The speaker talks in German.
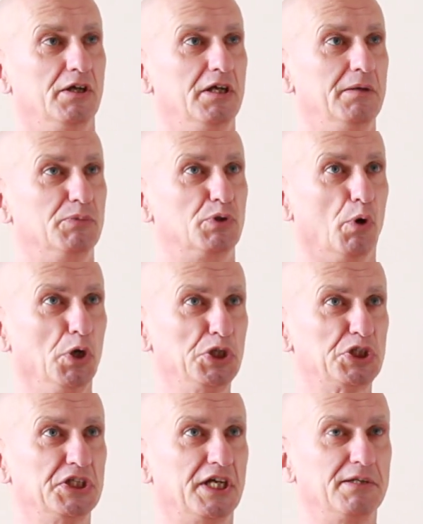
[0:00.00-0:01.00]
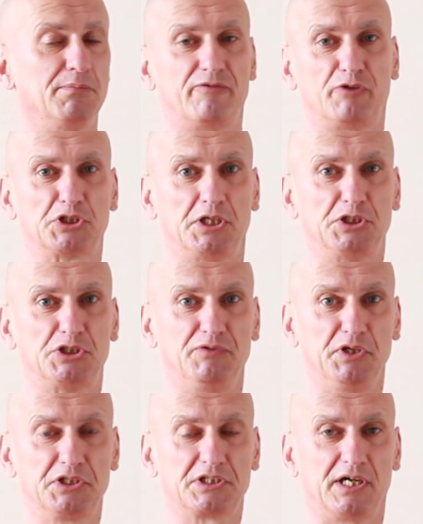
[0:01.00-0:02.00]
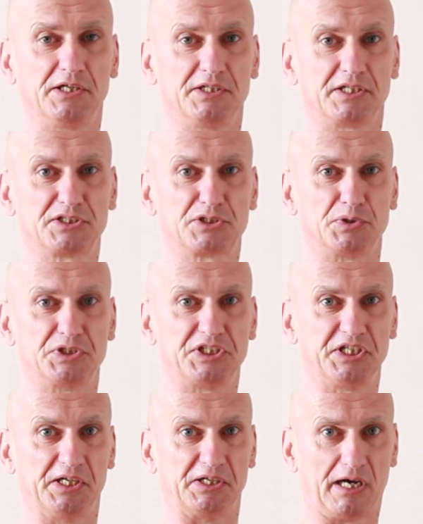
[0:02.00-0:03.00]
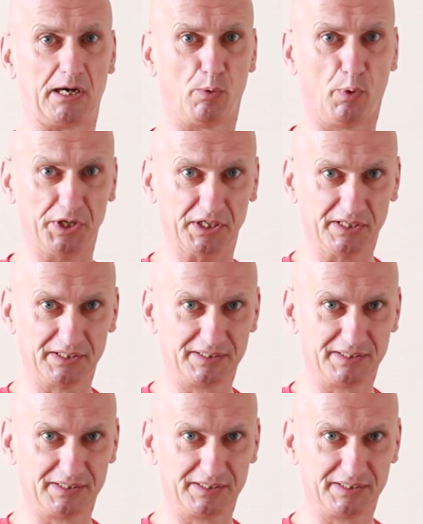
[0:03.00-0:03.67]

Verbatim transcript: Im Deutschen hätte man wahrscheinlich Schwierigkeiten, das zu zählen. Aoi.